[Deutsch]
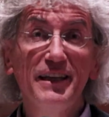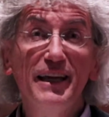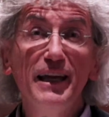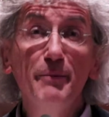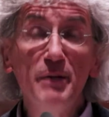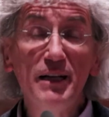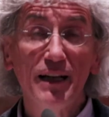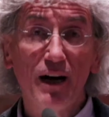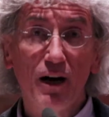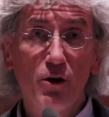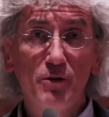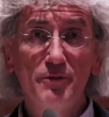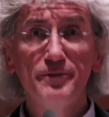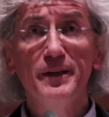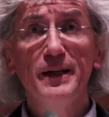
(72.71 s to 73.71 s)
die Himmel
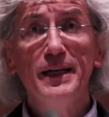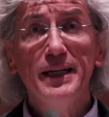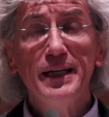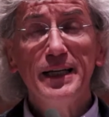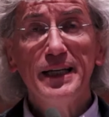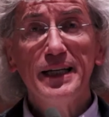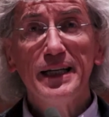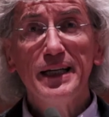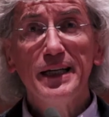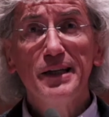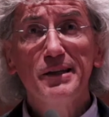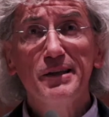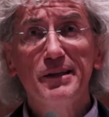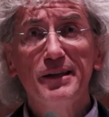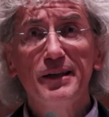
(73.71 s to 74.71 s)
auf
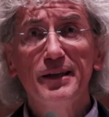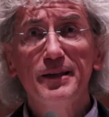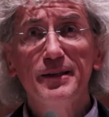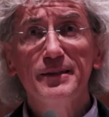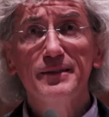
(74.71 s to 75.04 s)
ist